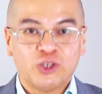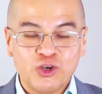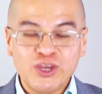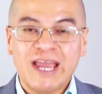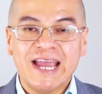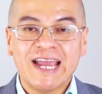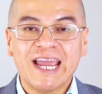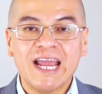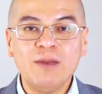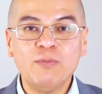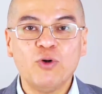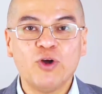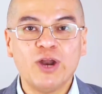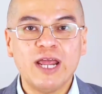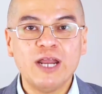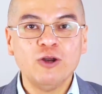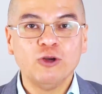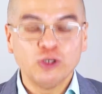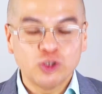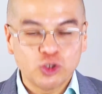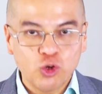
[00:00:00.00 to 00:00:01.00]
Soy Ángel
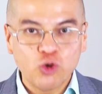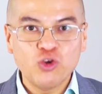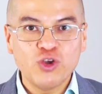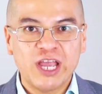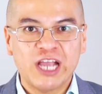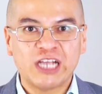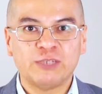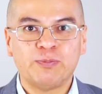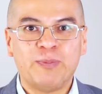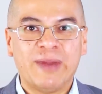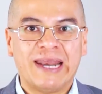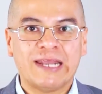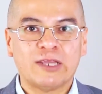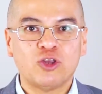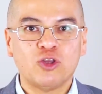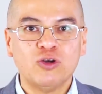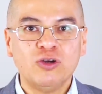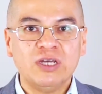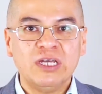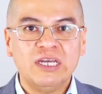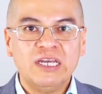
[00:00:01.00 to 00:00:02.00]
Moreno, soy un
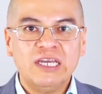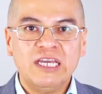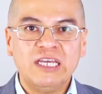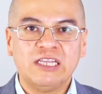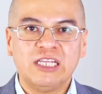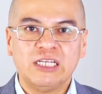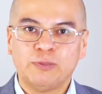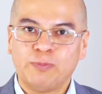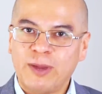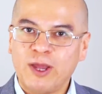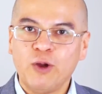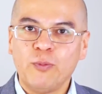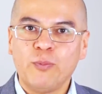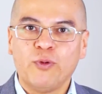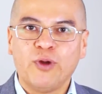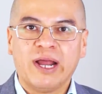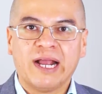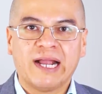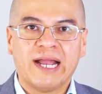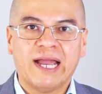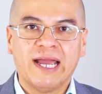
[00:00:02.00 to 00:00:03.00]
experto y te
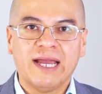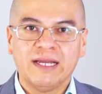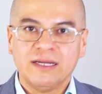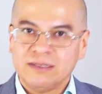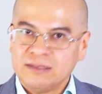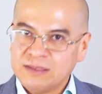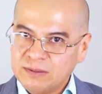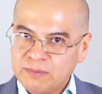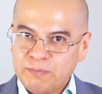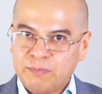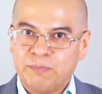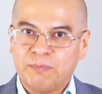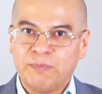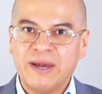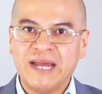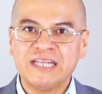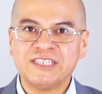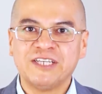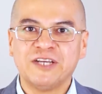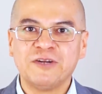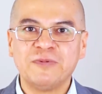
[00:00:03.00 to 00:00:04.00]
espero por acá
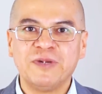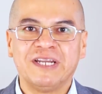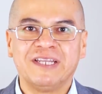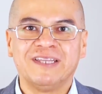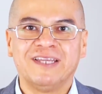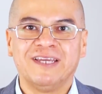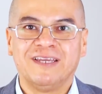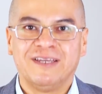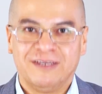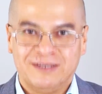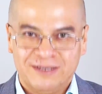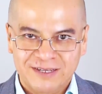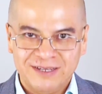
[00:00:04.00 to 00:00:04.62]
para servirte.